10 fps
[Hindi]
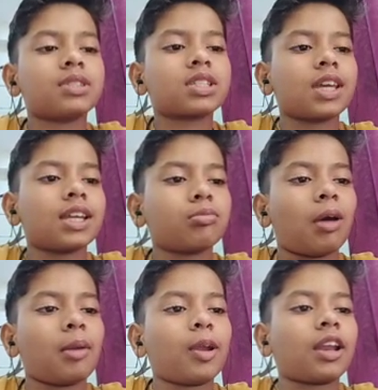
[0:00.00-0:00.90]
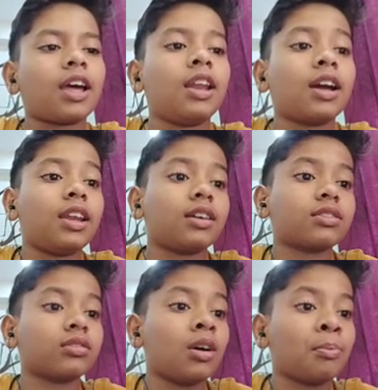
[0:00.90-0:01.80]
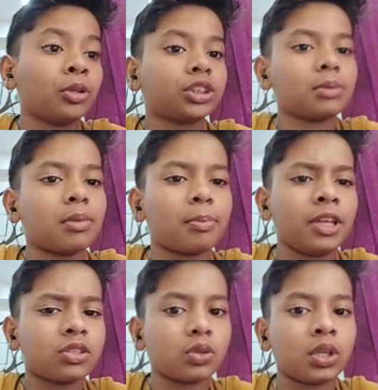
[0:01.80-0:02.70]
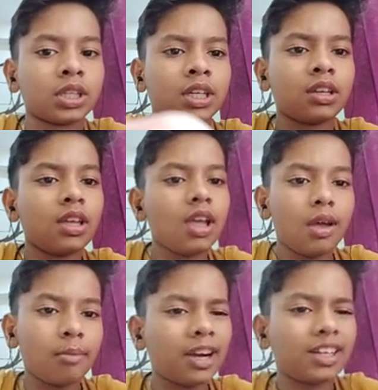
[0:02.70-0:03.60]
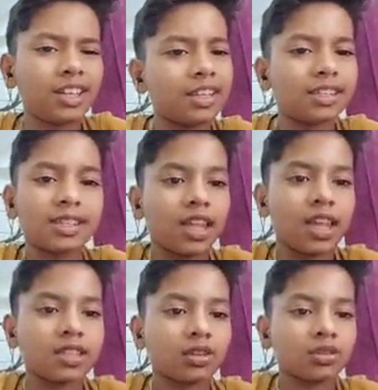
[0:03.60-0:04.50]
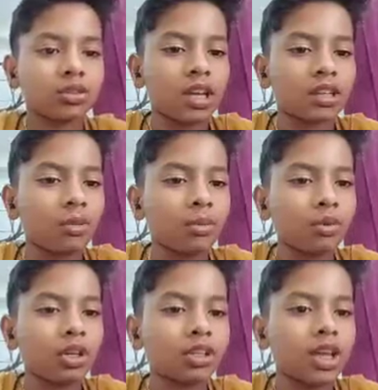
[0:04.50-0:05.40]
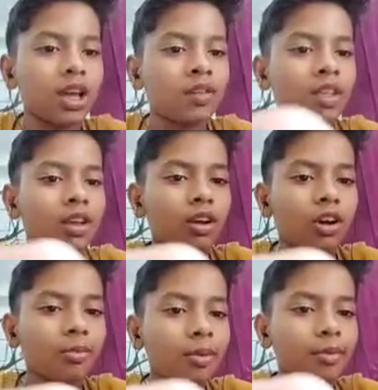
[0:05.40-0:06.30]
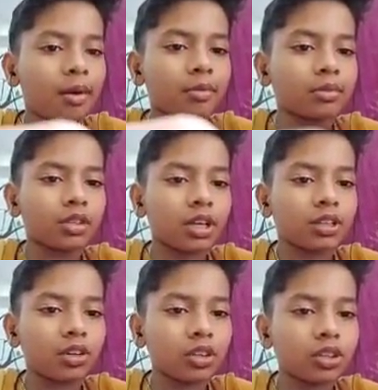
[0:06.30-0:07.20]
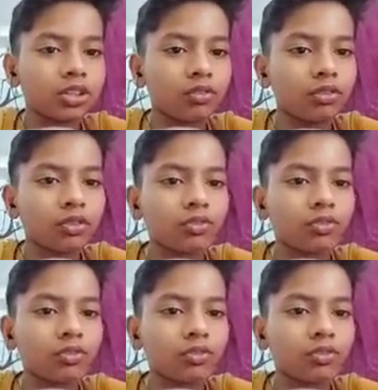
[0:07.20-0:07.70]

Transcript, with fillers: स्टेयर्स बार बार अलग अलग पोजिशन में प्लेस हो रहे थे बट इजी था ऐसा कुछ ज़्यादा वो नहीं था और मैं आपको आपको दिखाता हूँ अंदर से व्यू